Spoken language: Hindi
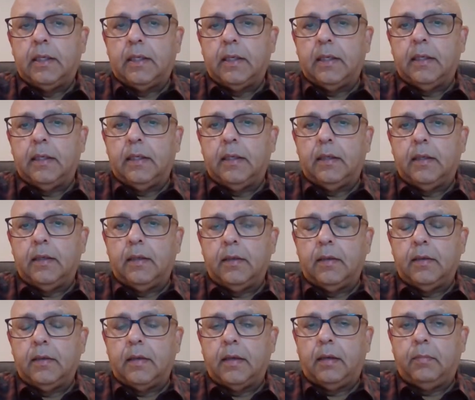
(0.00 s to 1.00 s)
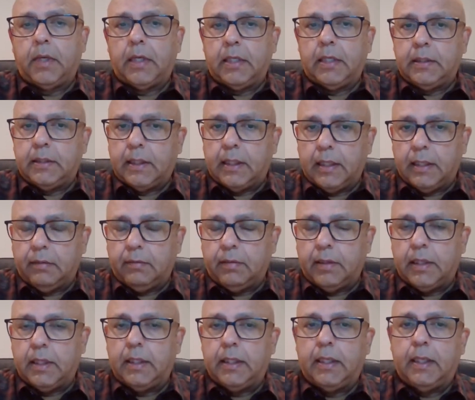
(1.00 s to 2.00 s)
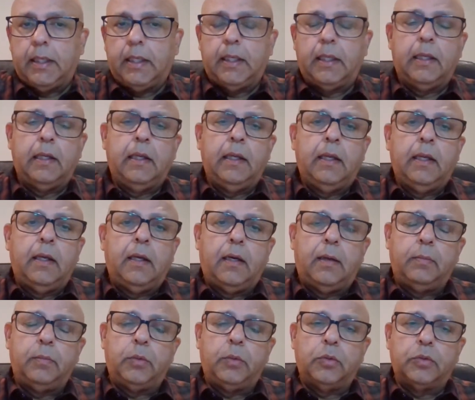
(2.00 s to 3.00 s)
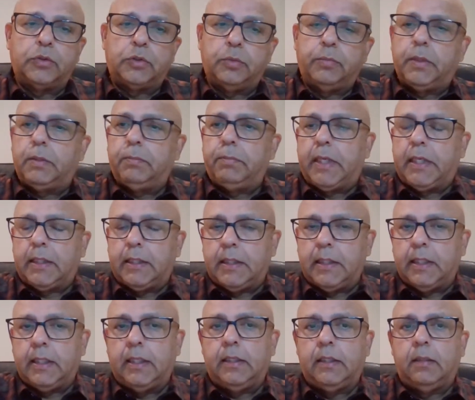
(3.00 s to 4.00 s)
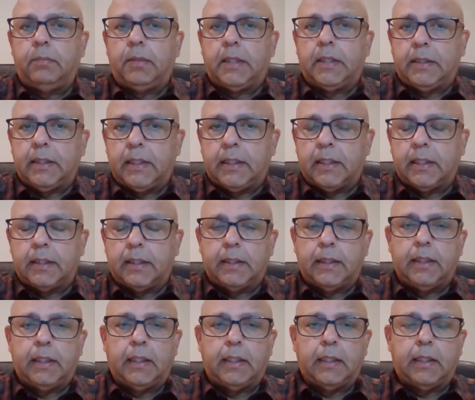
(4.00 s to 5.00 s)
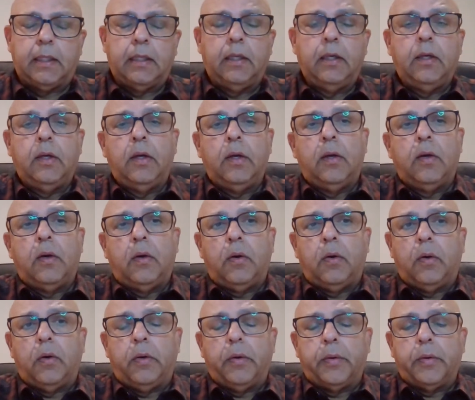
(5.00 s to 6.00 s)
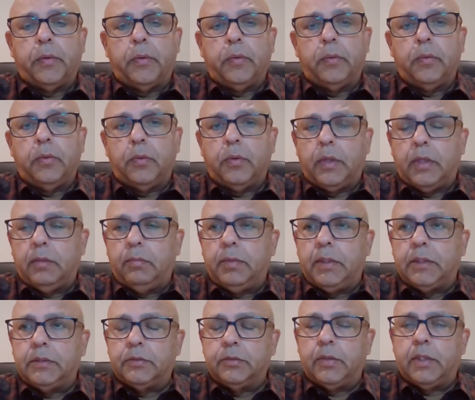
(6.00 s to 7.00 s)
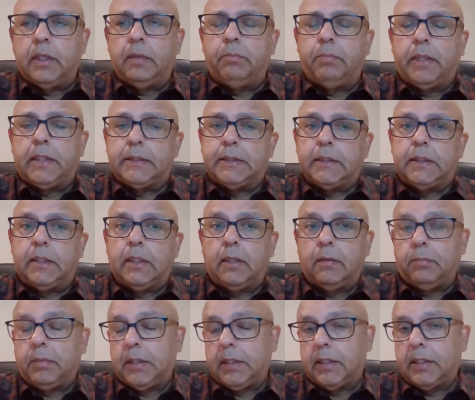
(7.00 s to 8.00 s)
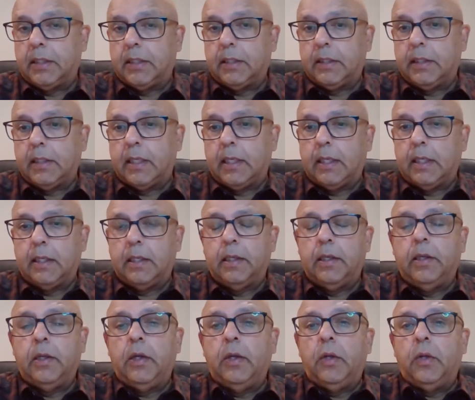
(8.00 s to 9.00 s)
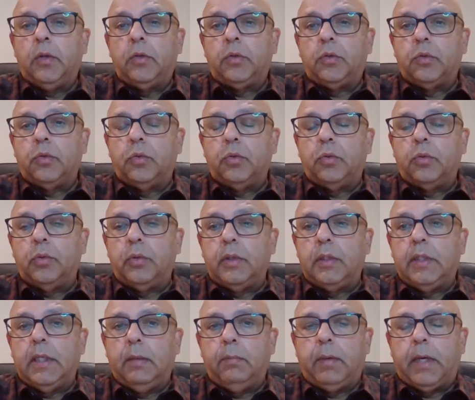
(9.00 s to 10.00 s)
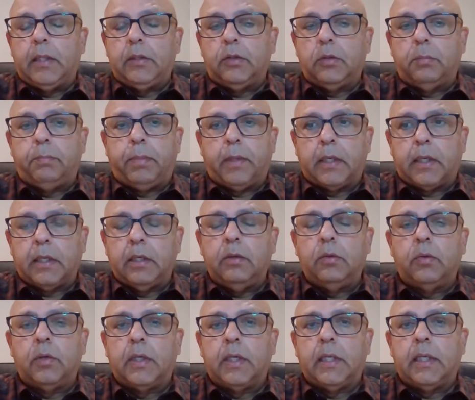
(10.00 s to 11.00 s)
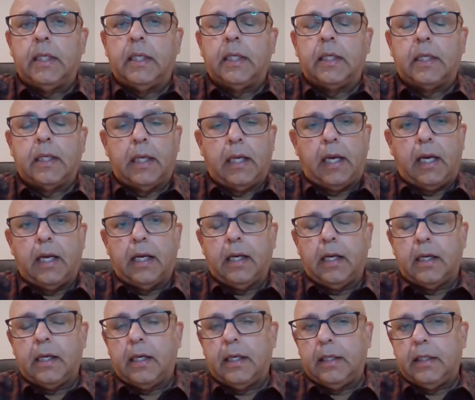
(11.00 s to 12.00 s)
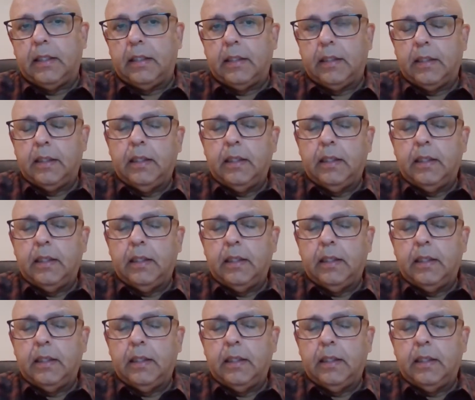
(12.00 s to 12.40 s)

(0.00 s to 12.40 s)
कि हमारे जानने वाले हैं हम दोस्तों में बैठते हैं ये बातें करते हैं और उन्होंने भी जो है पैसे देना बंद कर दिया है तो ये बात तो पक्की हो गई है कि आगा खानी